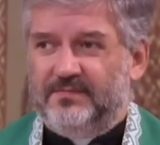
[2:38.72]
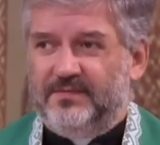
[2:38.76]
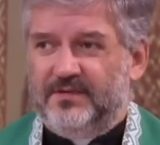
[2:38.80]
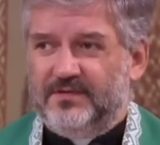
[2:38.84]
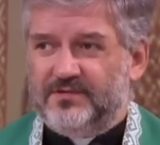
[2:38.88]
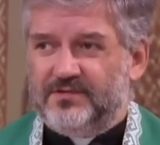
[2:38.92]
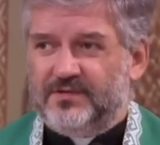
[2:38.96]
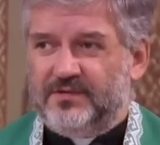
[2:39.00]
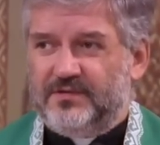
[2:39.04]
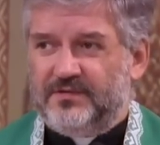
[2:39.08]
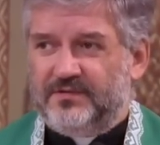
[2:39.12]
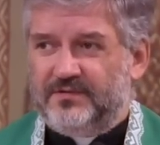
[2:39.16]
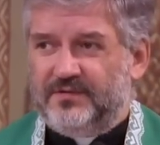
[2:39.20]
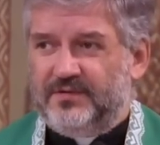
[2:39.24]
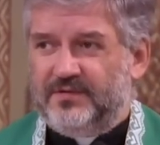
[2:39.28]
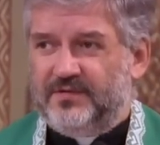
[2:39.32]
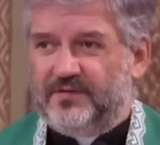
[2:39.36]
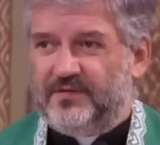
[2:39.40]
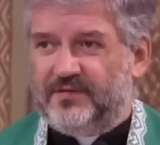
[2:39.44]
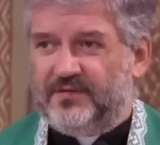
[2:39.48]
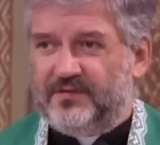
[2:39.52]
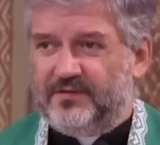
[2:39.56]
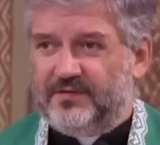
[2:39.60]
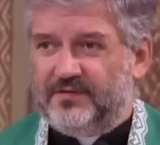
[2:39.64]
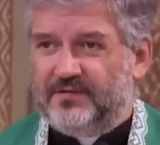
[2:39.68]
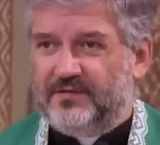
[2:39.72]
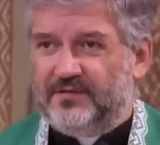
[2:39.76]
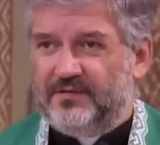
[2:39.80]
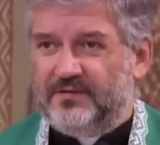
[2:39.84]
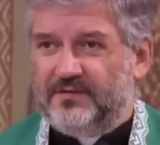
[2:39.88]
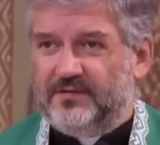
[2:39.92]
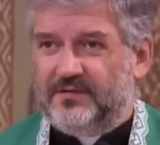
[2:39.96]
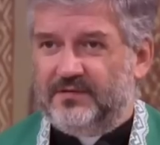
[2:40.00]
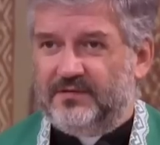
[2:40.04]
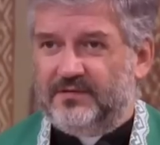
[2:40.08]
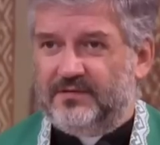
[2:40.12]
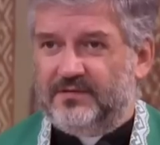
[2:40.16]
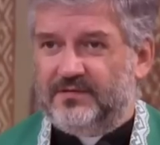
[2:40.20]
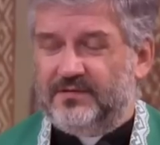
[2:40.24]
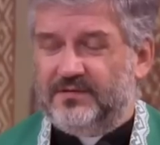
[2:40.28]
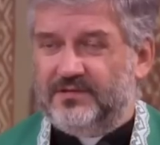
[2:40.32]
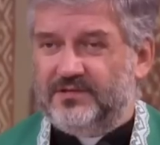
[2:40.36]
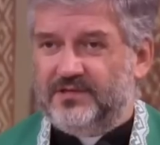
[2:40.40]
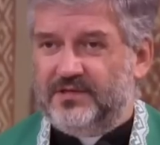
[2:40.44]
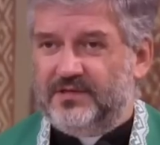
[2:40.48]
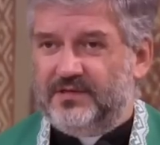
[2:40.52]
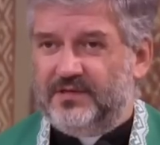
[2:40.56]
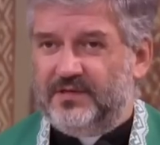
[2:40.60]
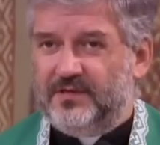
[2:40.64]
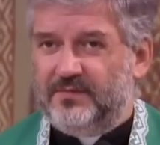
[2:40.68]
Pierwsze to jest e,
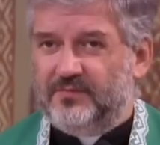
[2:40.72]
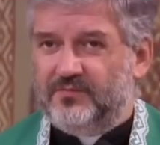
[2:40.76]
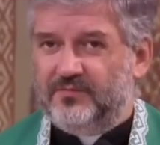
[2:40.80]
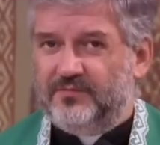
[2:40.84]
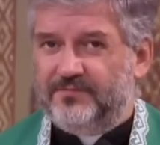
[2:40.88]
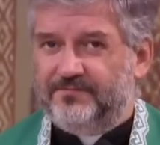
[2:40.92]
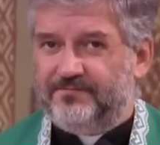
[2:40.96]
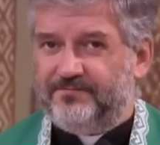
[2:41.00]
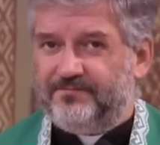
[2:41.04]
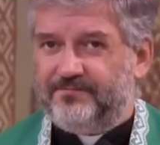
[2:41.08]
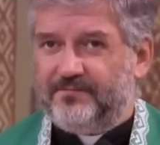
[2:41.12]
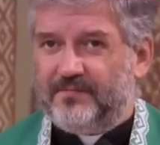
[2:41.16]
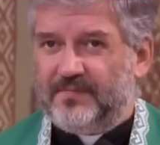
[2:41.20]
tydzień temu